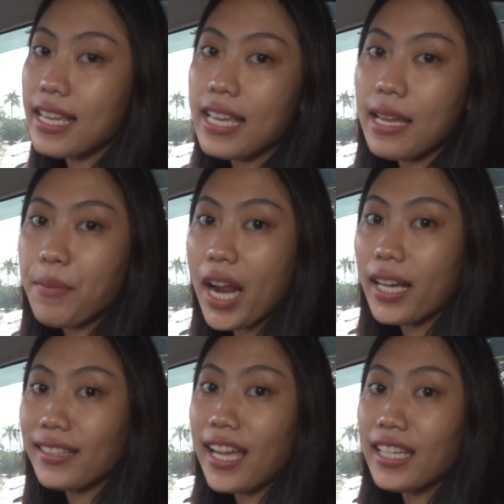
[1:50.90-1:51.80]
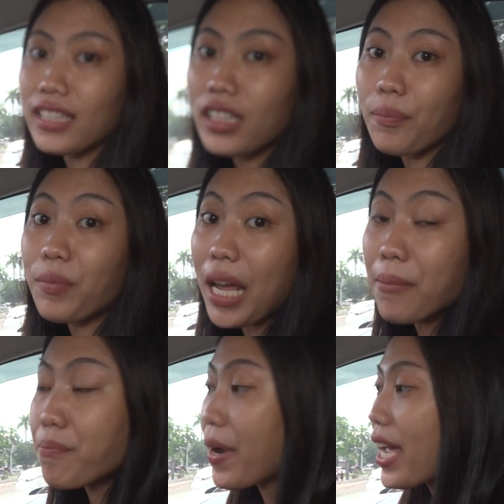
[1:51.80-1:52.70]
si bracketnya ini tetap
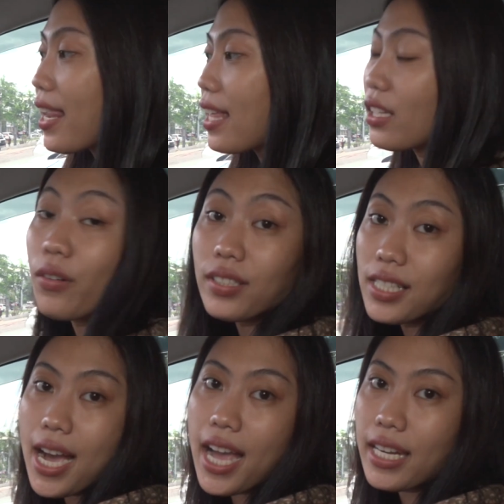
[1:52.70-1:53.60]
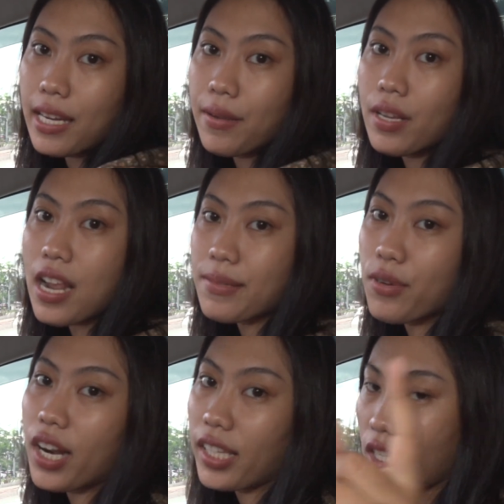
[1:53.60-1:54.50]
nempel atau enggak di
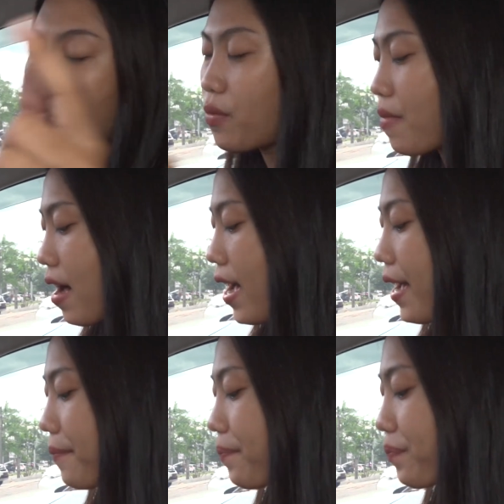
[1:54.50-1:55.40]
dashboardnya kita coba.